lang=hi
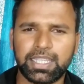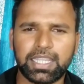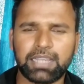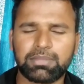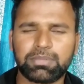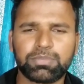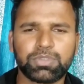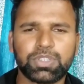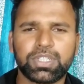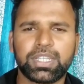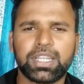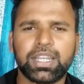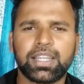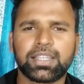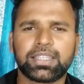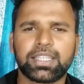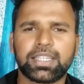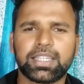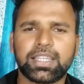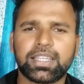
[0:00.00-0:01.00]
यहाँ पे मुझे नहीं
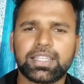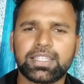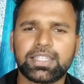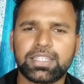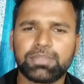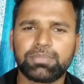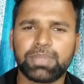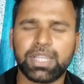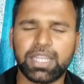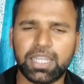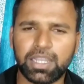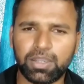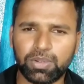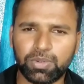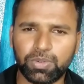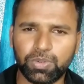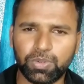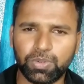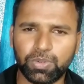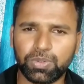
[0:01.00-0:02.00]
लगता कि किसी महिला
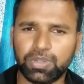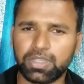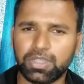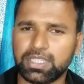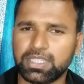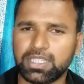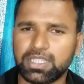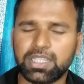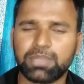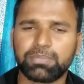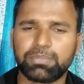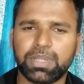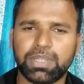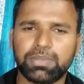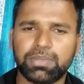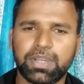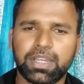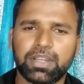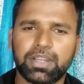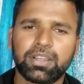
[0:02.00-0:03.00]
को किसी के
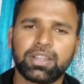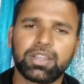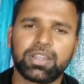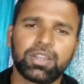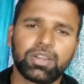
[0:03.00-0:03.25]
परिवार